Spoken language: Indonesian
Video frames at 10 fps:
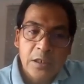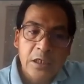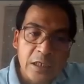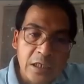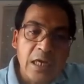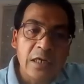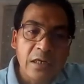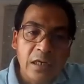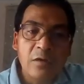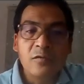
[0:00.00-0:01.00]
Ini
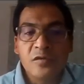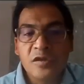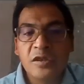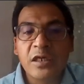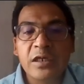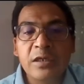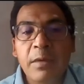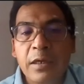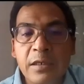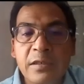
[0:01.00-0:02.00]
adalah usia di
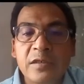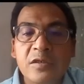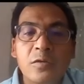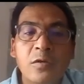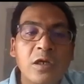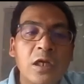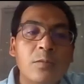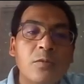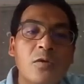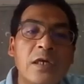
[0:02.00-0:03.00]
mana
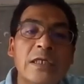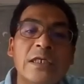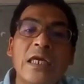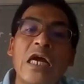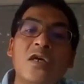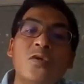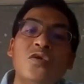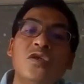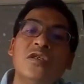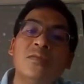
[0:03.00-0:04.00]
seseorang mulai
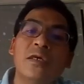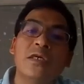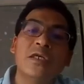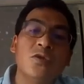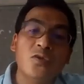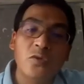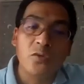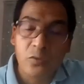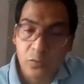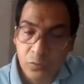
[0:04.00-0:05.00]
diakui sebagai
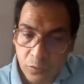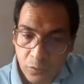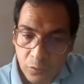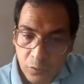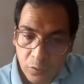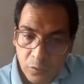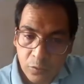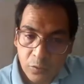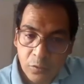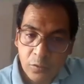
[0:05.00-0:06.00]
guru,
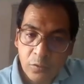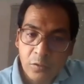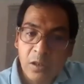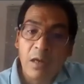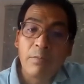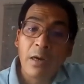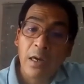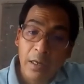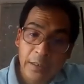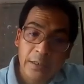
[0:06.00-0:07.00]

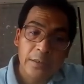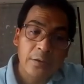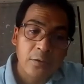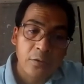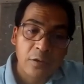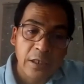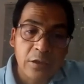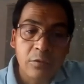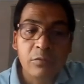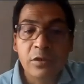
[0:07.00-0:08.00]
rabai,
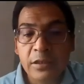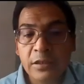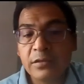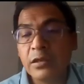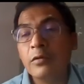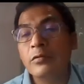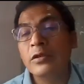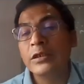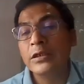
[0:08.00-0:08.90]
oleh komunitas Yahudi.